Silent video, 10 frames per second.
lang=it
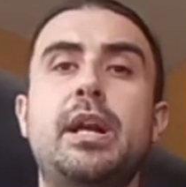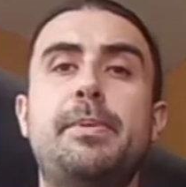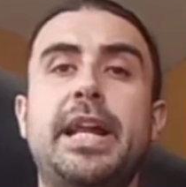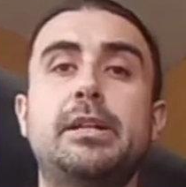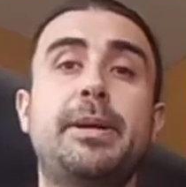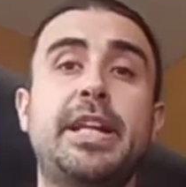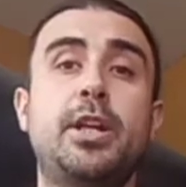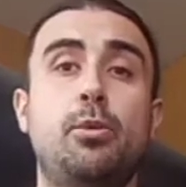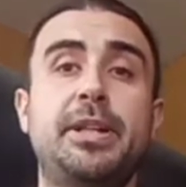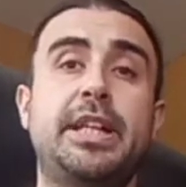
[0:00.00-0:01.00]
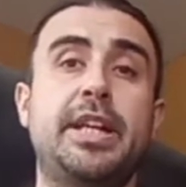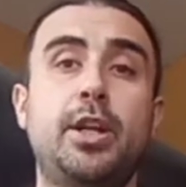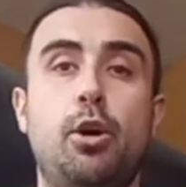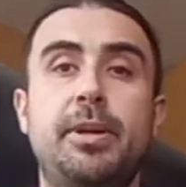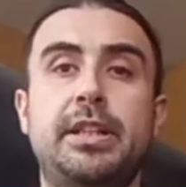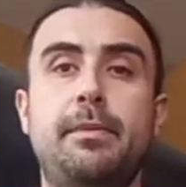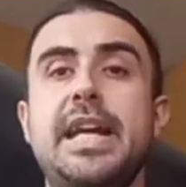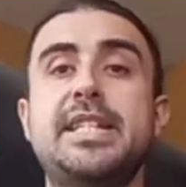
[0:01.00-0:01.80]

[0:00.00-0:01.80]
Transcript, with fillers: la preda per chilometri e chilometri